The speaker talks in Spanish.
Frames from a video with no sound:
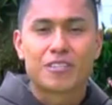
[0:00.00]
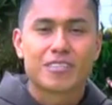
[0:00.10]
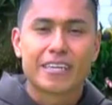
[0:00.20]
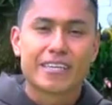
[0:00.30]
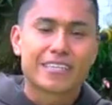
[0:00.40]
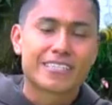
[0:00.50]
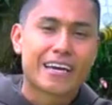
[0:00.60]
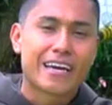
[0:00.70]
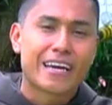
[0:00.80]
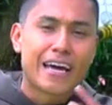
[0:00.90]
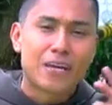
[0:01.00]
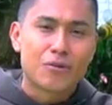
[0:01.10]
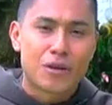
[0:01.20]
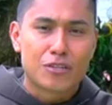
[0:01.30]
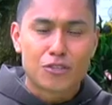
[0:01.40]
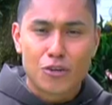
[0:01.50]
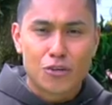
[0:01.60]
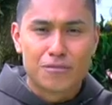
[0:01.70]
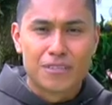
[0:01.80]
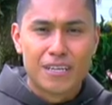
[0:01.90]
enseña esa gran
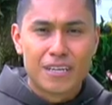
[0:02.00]
oración,